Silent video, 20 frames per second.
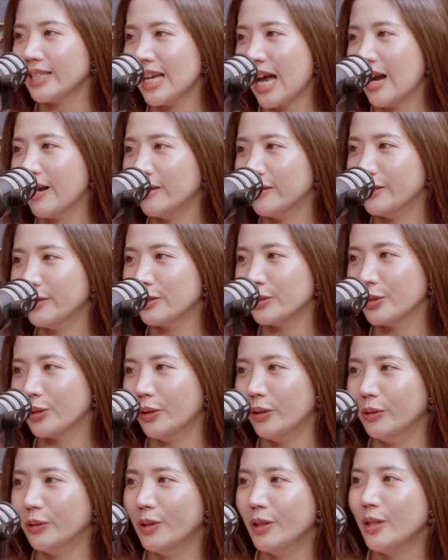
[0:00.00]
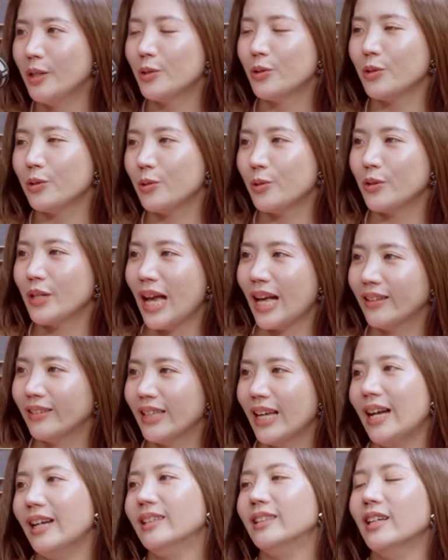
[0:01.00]
家人的时候，就去阳
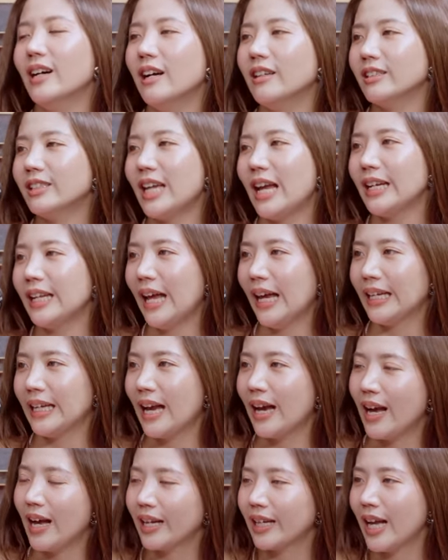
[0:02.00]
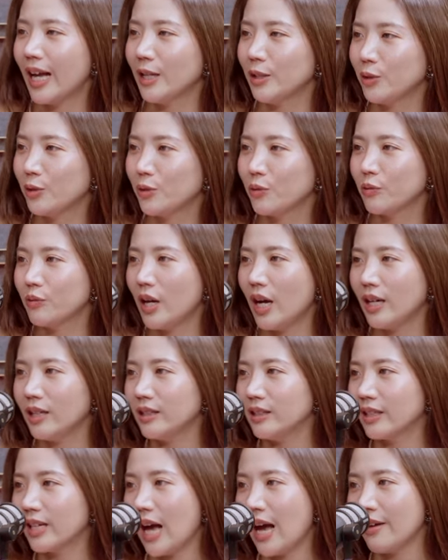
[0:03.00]
台，然后晒太阳啊，看书啊，
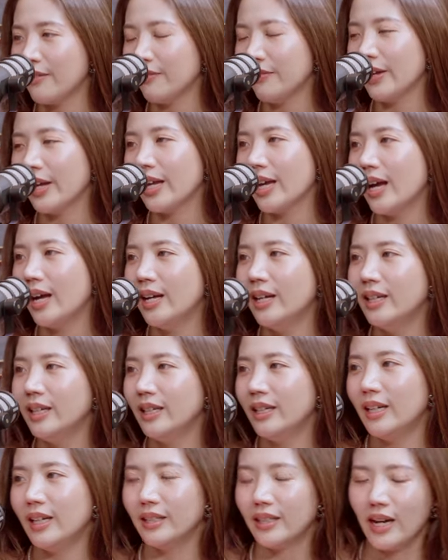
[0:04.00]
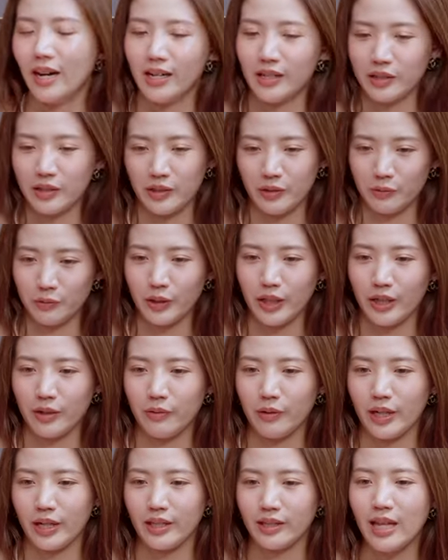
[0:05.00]
喝咖啡啊，啊，当然可能我也
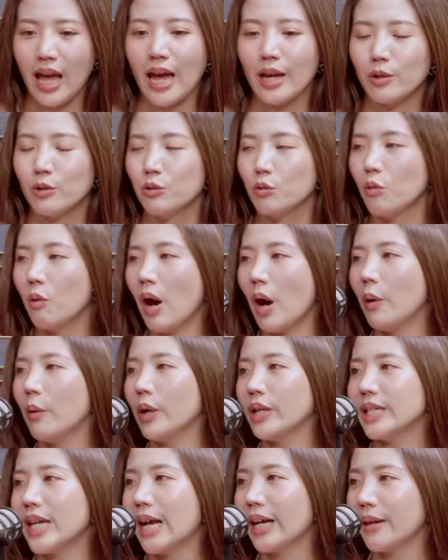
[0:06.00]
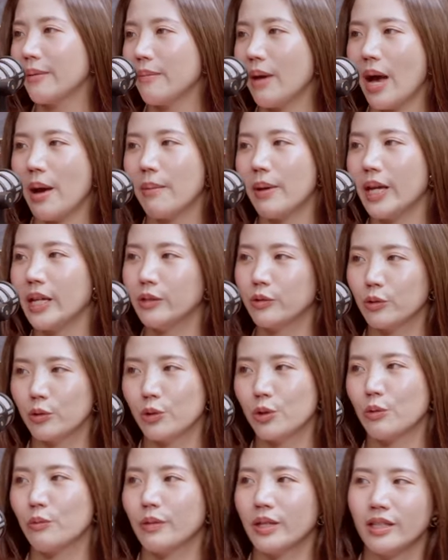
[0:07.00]
会带一束花回家给妈妈，就
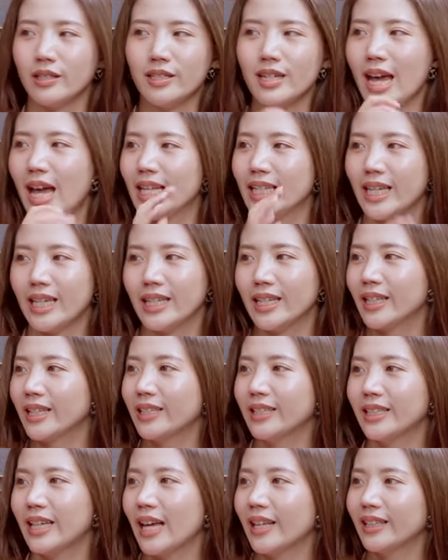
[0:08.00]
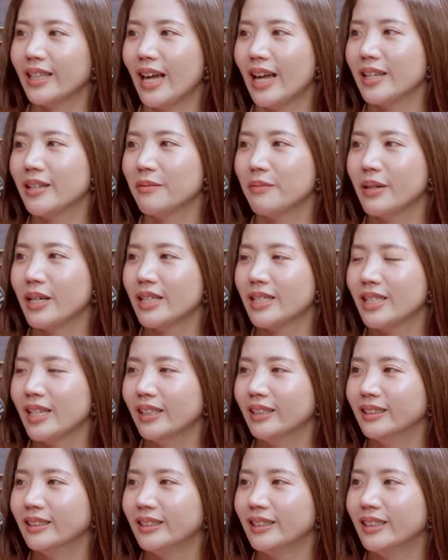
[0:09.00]
顺便插在那个阳台那边这
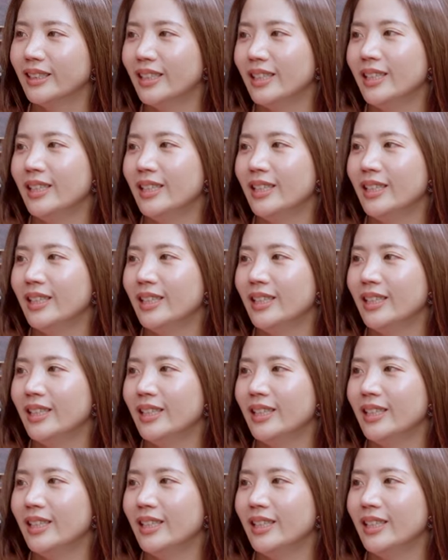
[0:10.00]
样子。